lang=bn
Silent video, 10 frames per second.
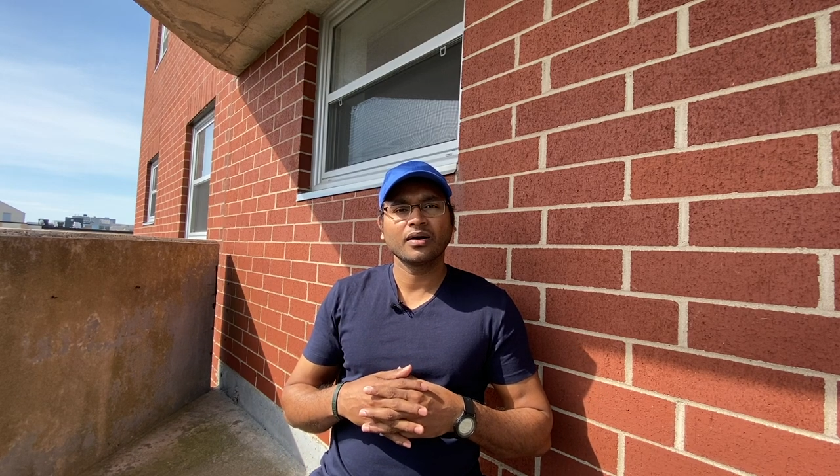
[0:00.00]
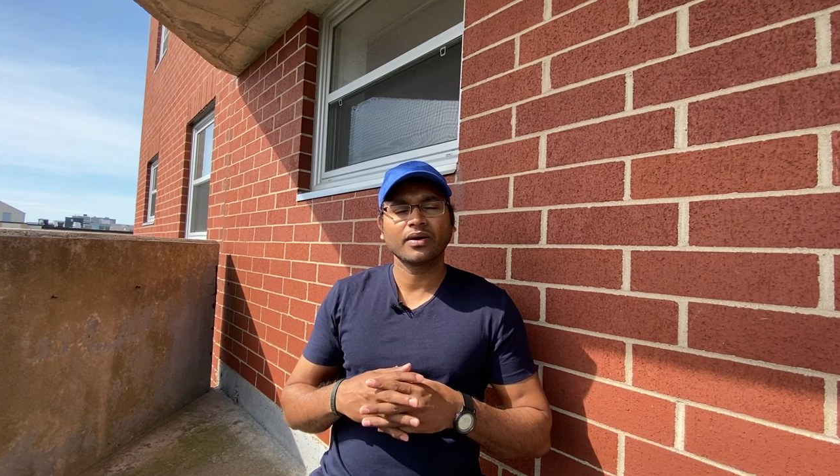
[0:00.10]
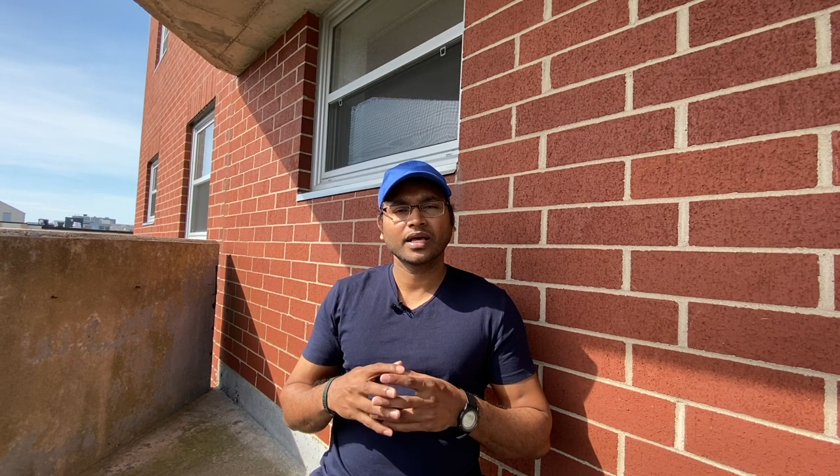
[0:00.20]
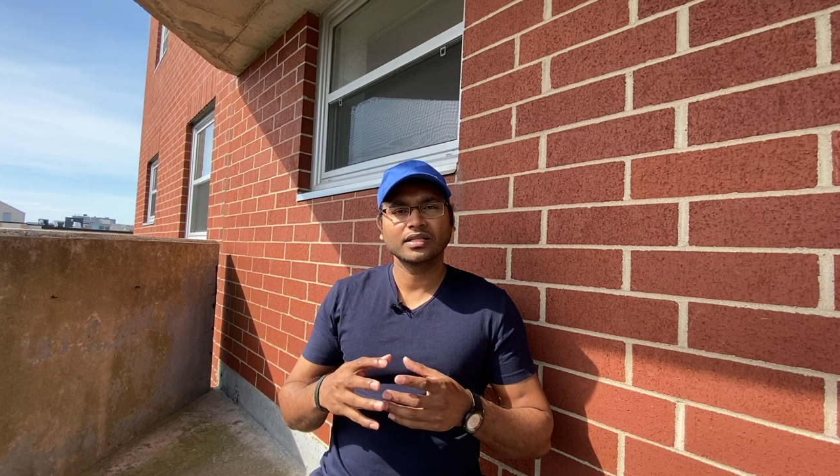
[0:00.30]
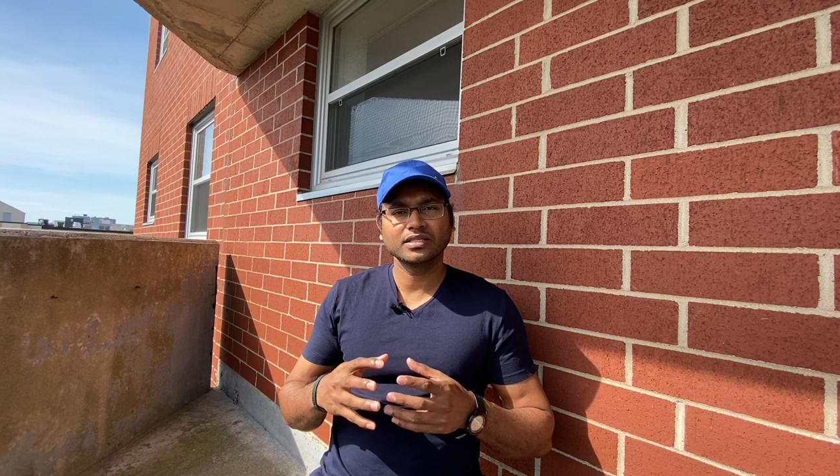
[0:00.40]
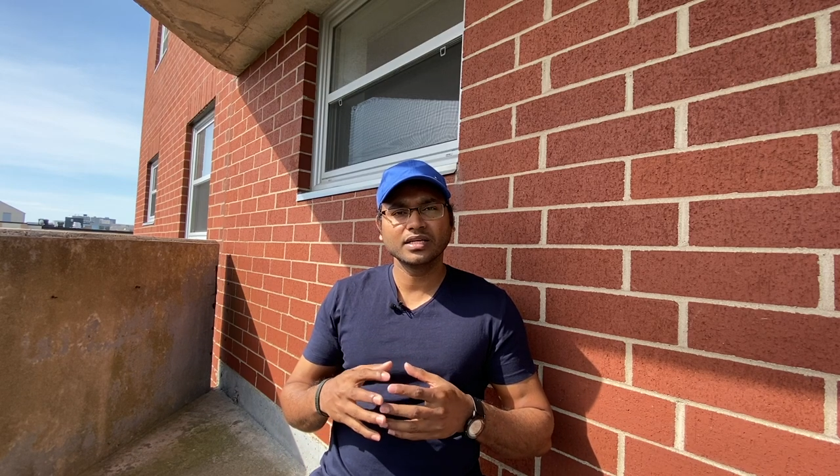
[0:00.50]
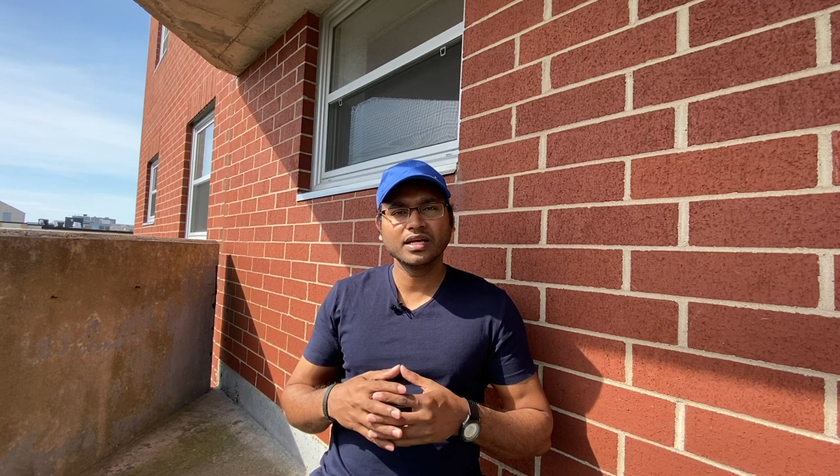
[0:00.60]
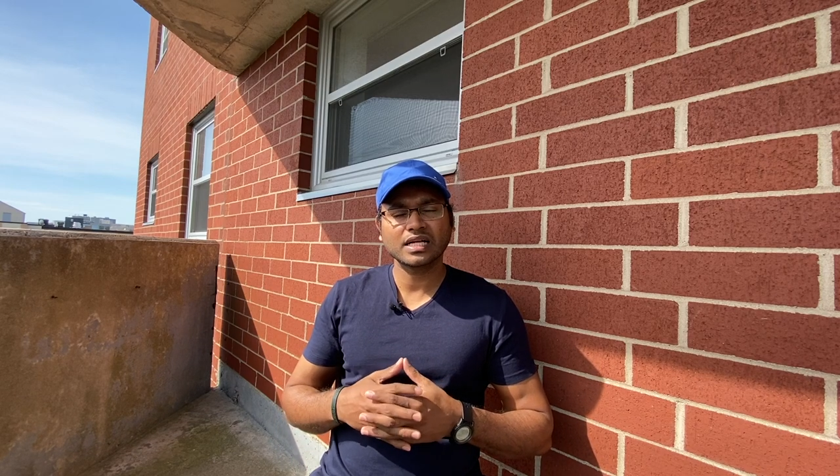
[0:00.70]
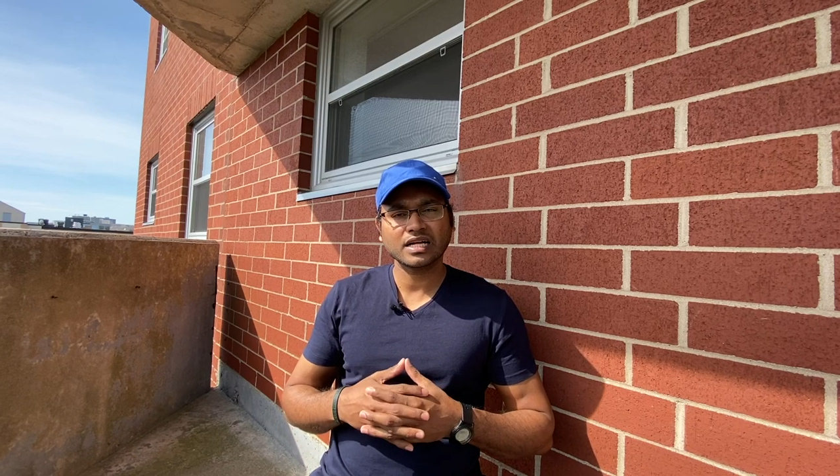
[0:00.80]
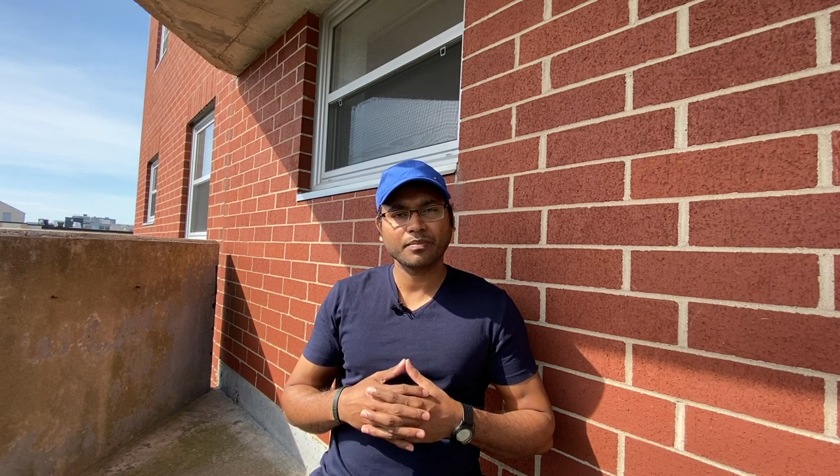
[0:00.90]
অনেক
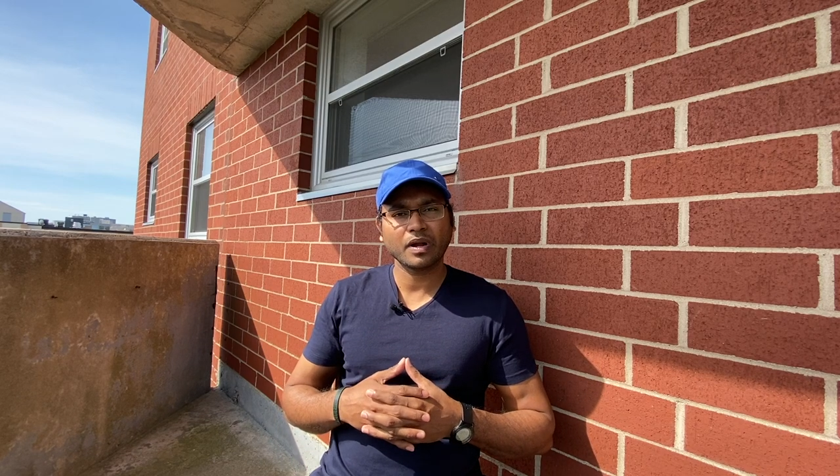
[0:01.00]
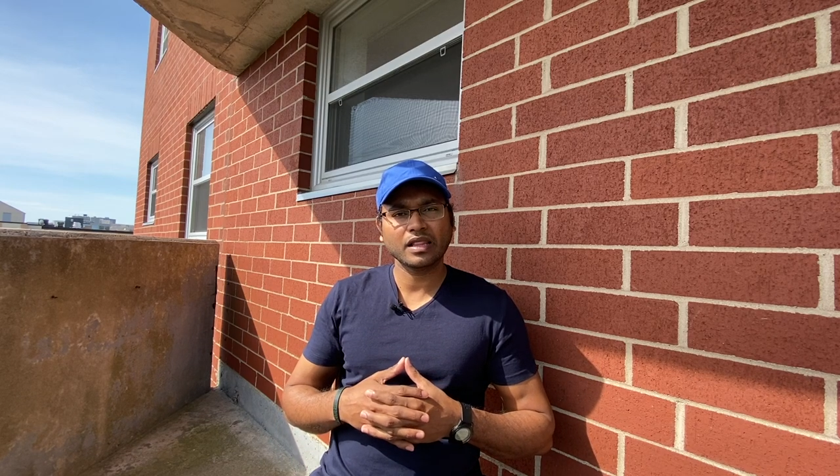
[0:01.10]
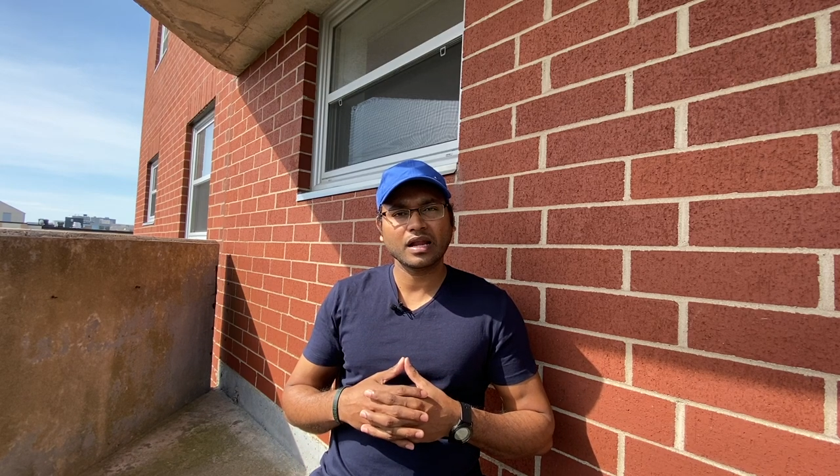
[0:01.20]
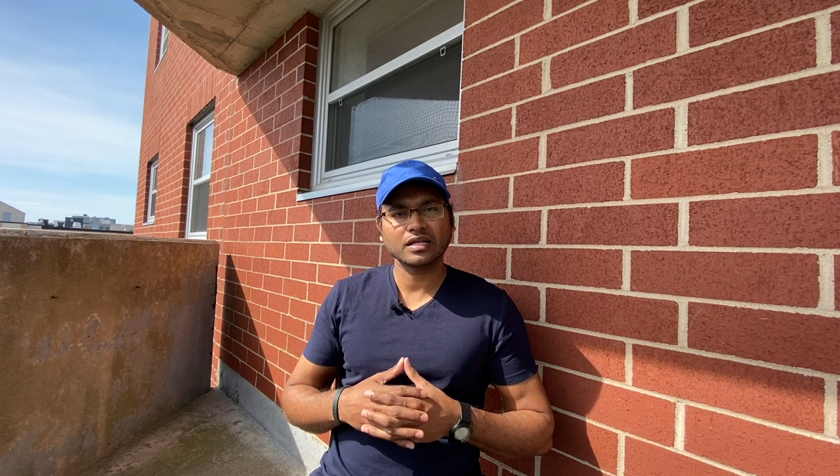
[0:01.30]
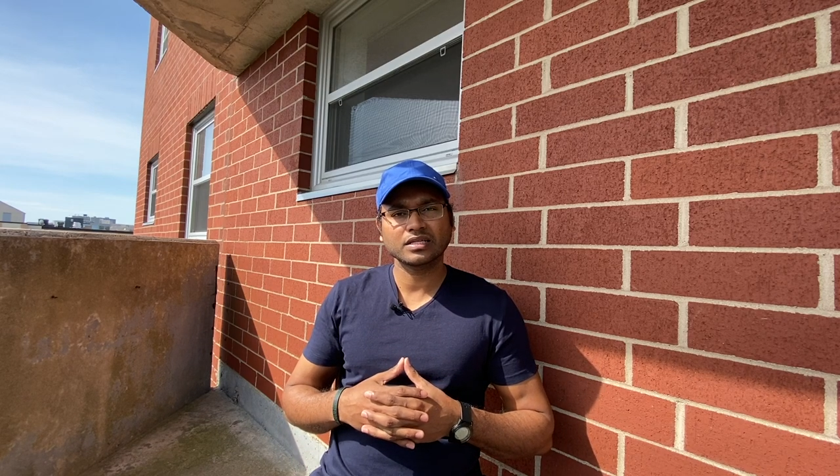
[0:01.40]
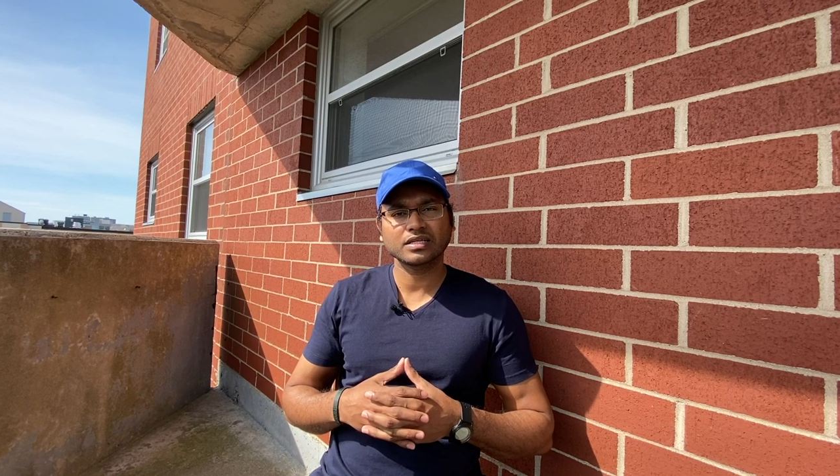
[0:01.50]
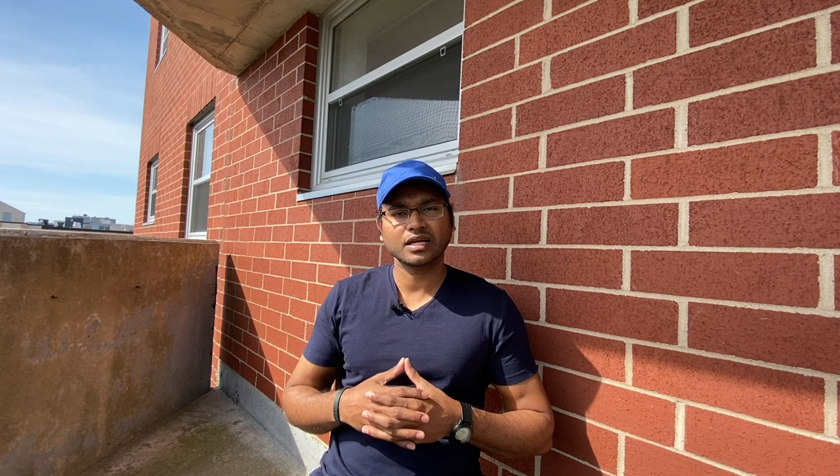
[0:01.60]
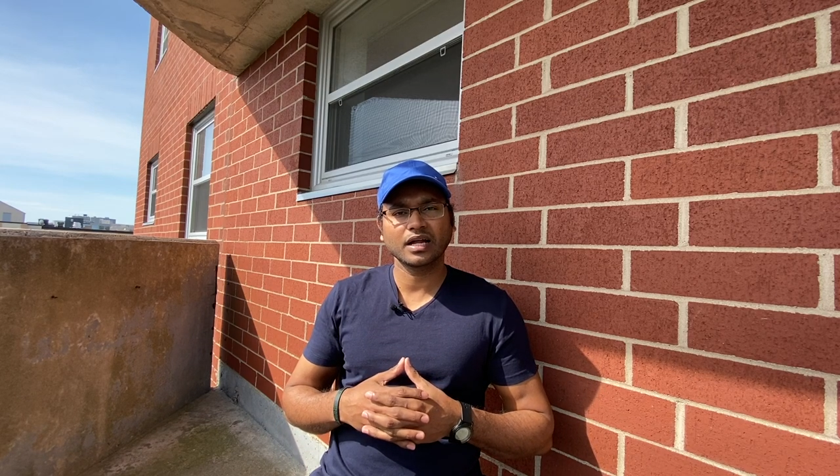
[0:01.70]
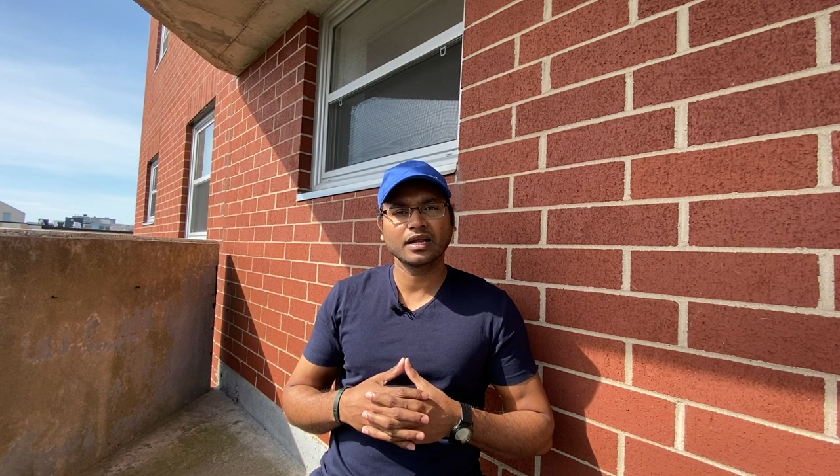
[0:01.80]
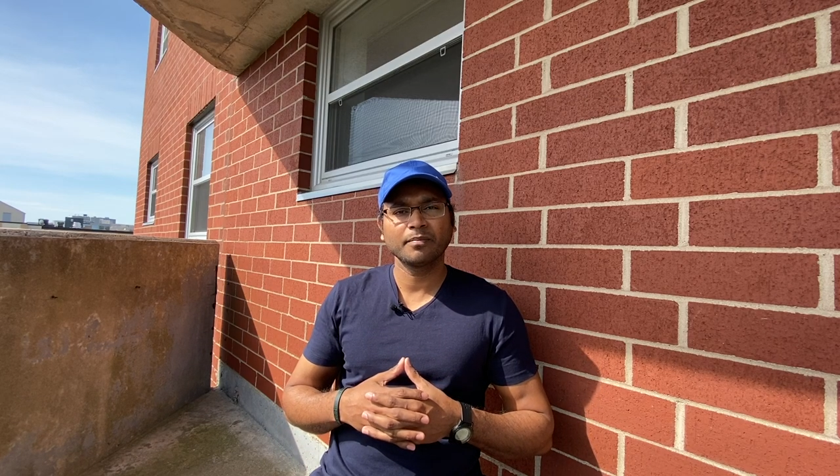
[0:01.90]
জিজ্ঞাসা আপনাদের আছে
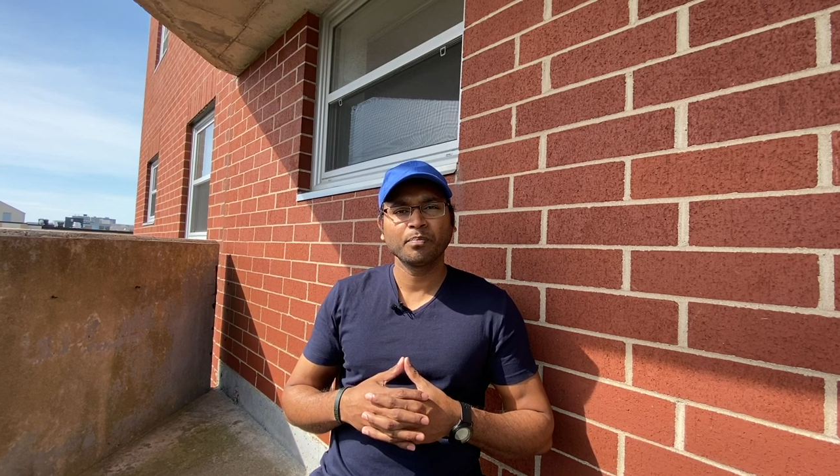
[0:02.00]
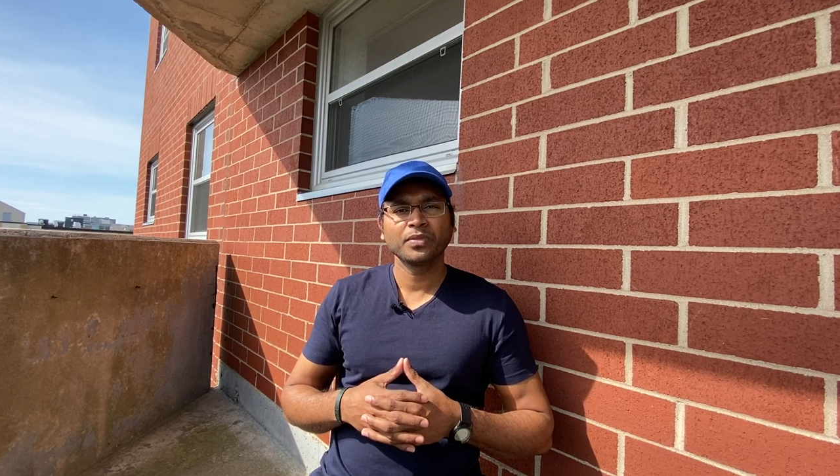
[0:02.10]
সেখানে